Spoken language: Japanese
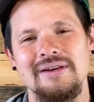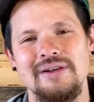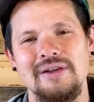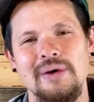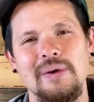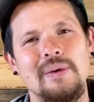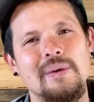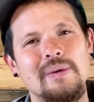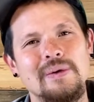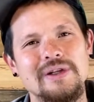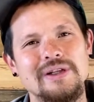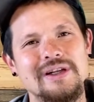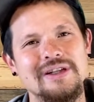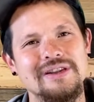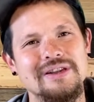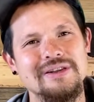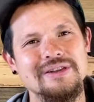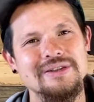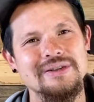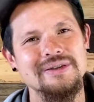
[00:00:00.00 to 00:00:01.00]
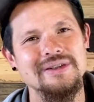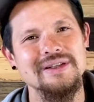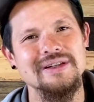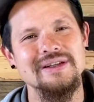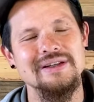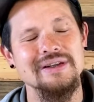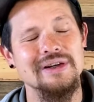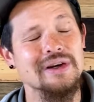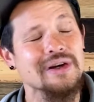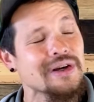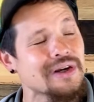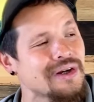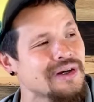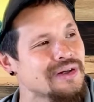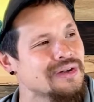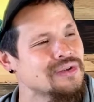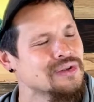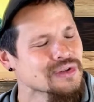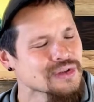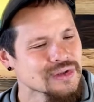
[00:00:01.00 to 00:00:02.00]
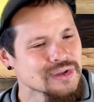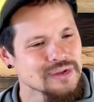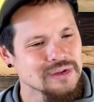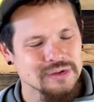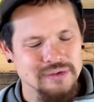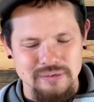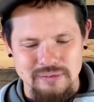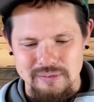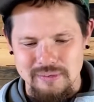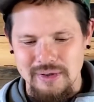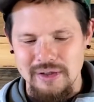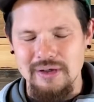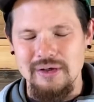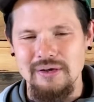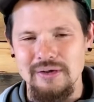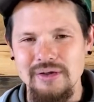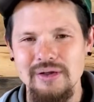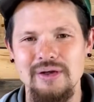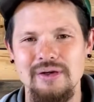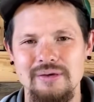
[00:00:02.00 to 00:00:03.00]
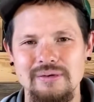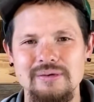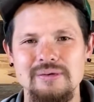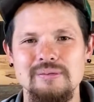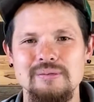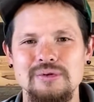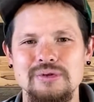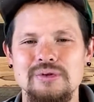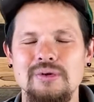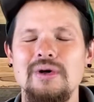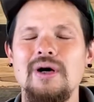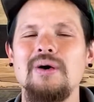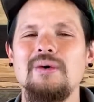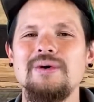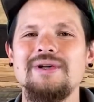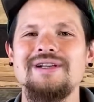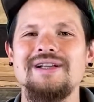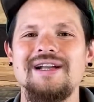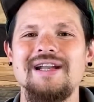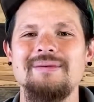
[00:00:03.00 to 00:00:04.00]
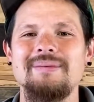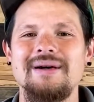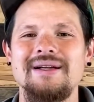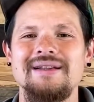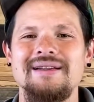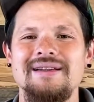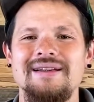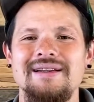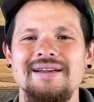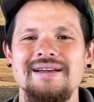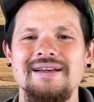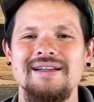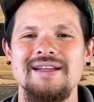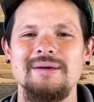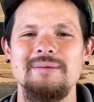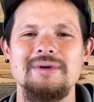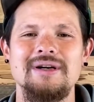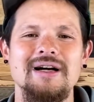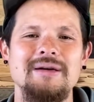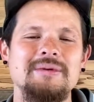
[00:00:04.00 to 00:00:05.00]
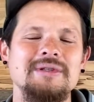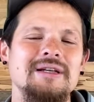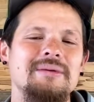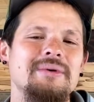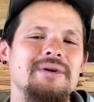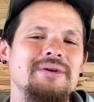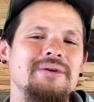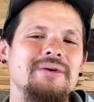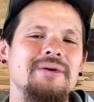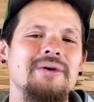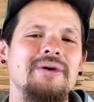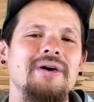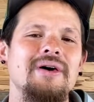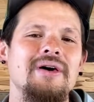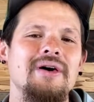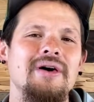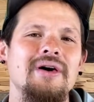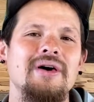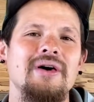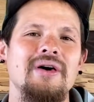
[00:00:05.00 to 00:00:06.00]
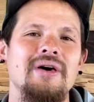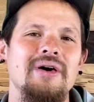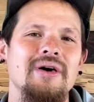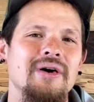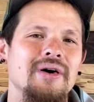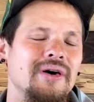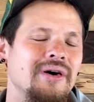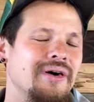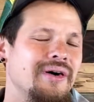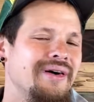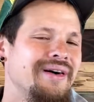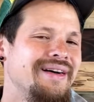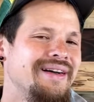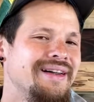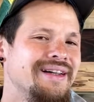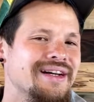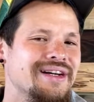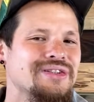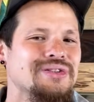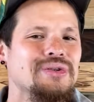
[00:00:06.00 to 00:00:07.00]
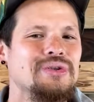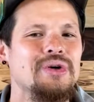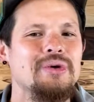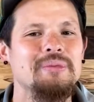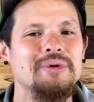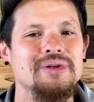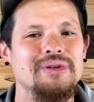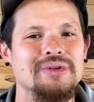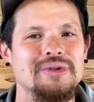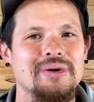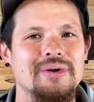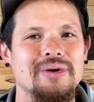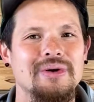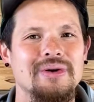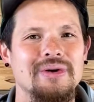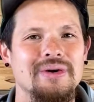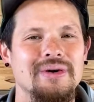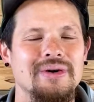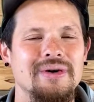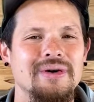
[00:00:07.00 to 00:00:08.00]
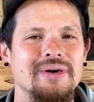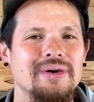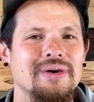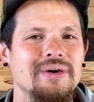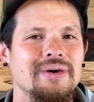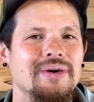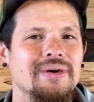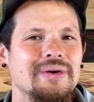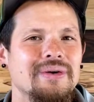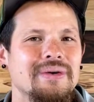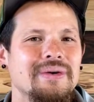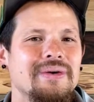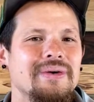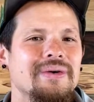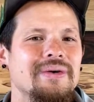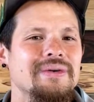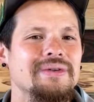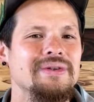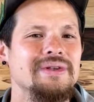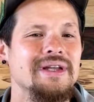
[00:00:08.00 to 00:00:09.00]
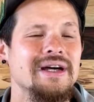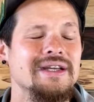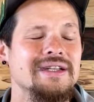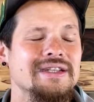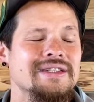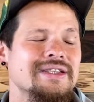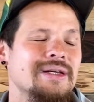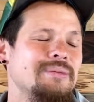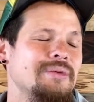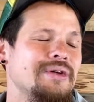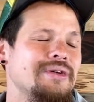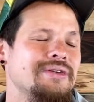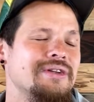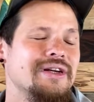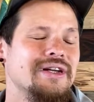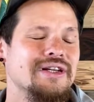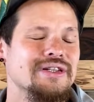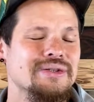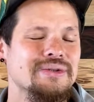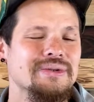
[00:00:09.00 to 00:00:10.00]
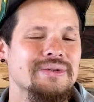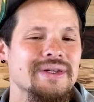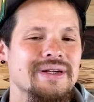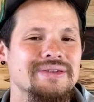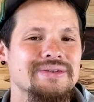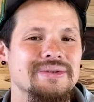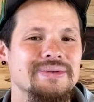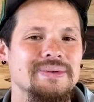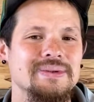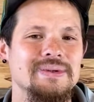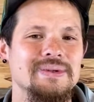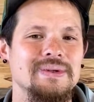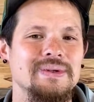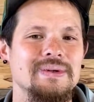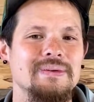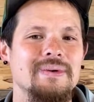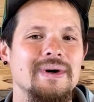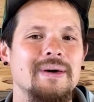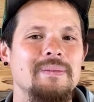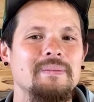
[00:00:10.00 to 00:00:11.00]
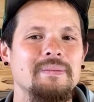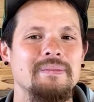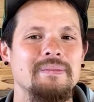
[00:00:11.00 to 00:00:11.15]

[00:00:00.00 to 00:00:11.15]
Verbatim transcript: 王になってる人に、えまあね、うん、息子が王になれば。でも神様の約束を見ると、この第2サムエル7章の約束っていうのは、